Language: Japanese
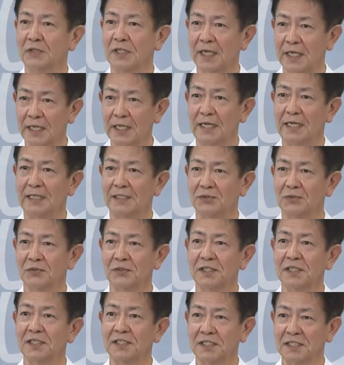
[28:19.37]
だからそ
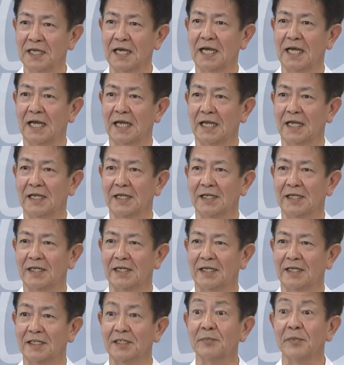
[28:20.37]
の定義が
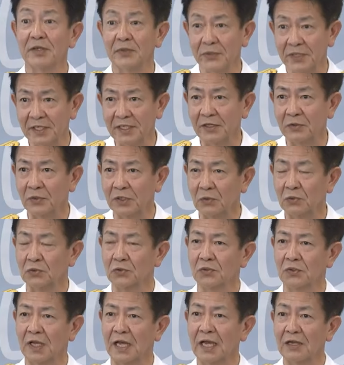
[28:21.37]
今言われたようなこ
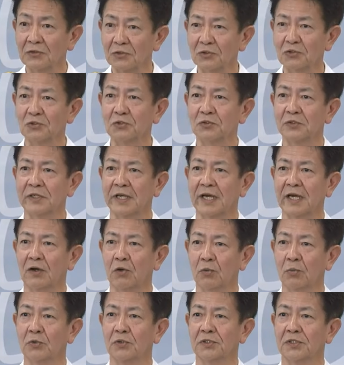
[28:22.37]
とがあるというには
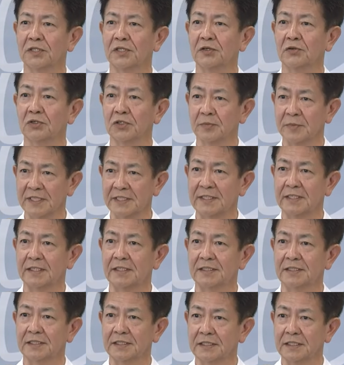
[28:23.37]
思っておりませ
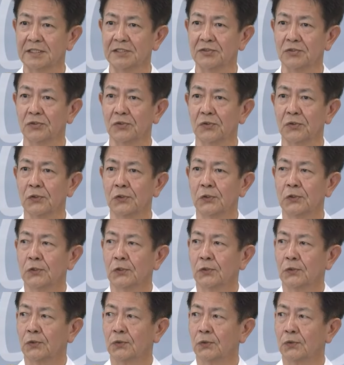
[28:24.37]
んしっかりと
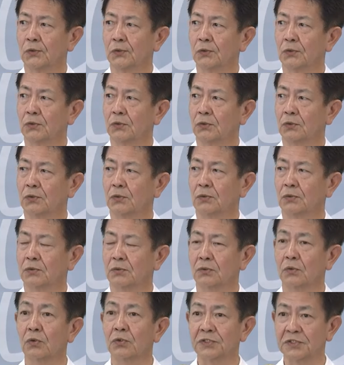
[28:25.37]
法
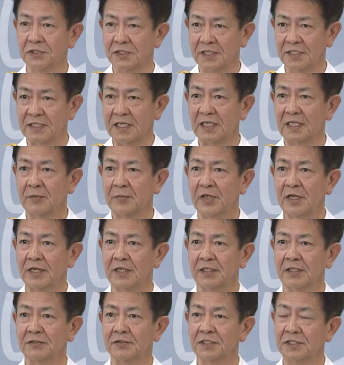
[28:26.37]
律で定めら
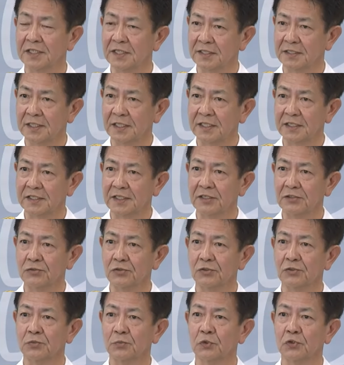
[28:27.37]
れている規定されている
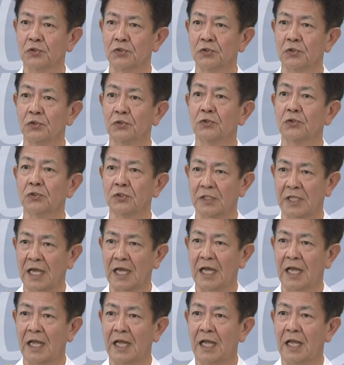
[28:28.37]
というものにのっとっ
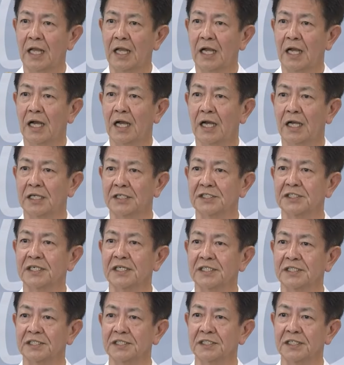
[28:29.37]
た
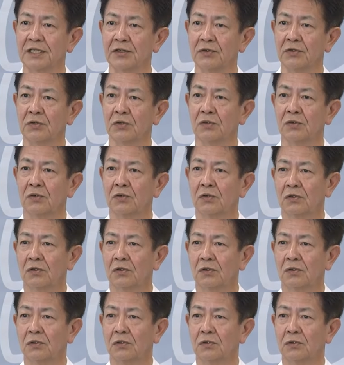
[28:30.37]
CIC での
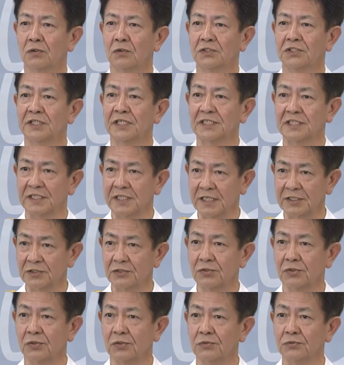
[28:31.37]
CIC
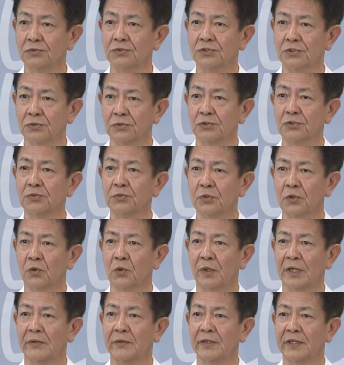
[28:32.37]
活動運用というの
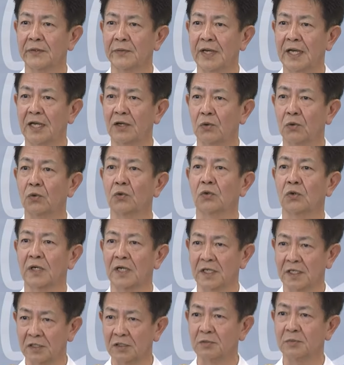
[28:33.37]
を我々は心
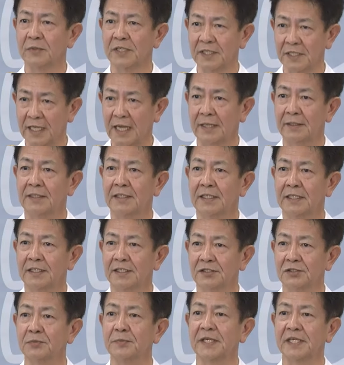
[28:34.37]
がけるべきだ
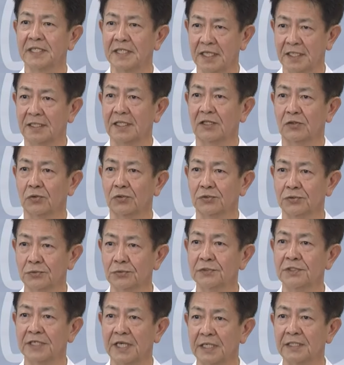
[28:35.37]
すべきだったという
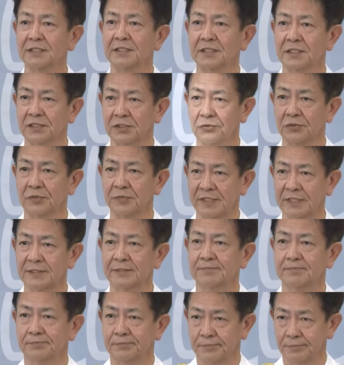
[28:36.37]
ふうに反省しておりま
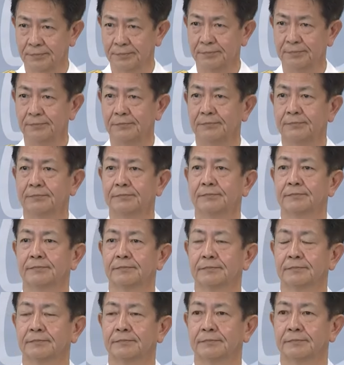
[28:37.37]
すあ
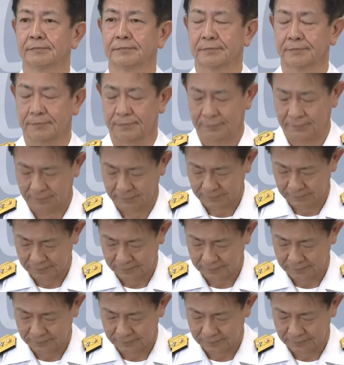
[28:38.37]
りがとうございます